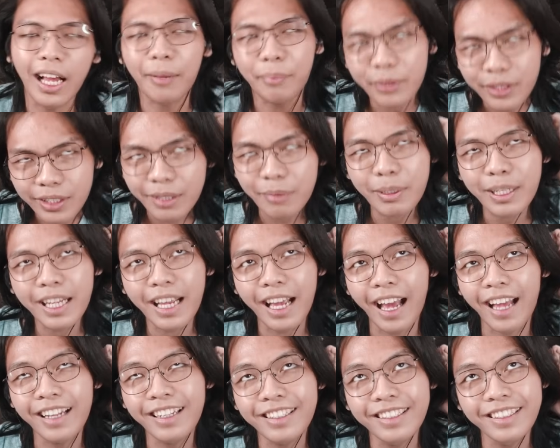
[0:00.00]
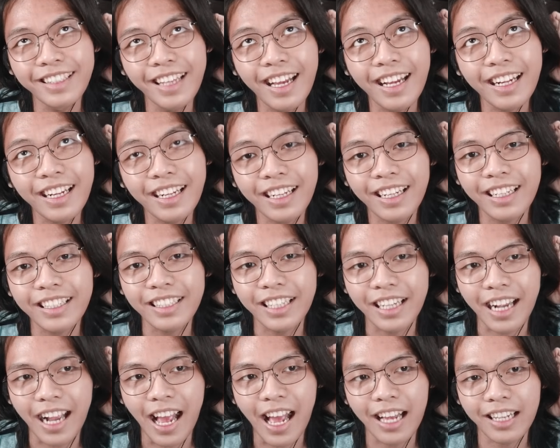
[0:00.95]
Apa sih gimana ya? Dia
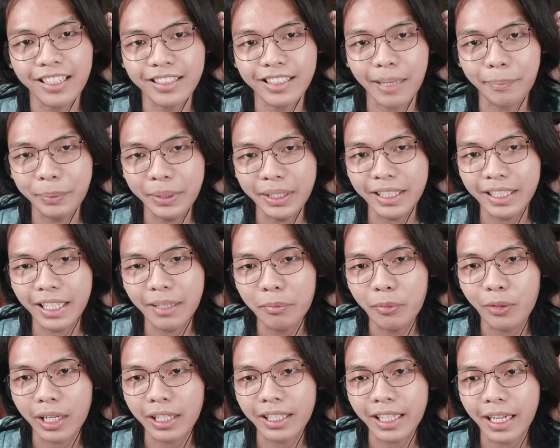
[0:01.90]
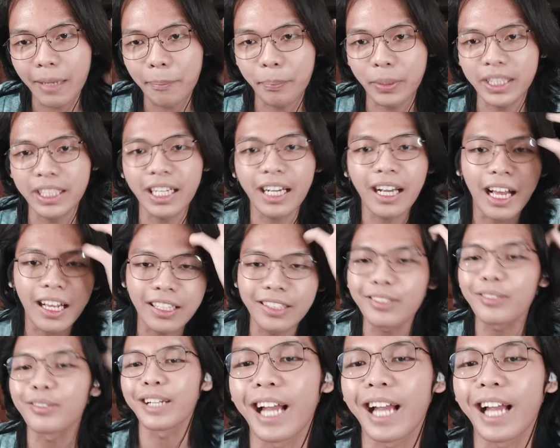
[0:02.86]
nyerang, tapi dia bukan kayak penyerang gitu.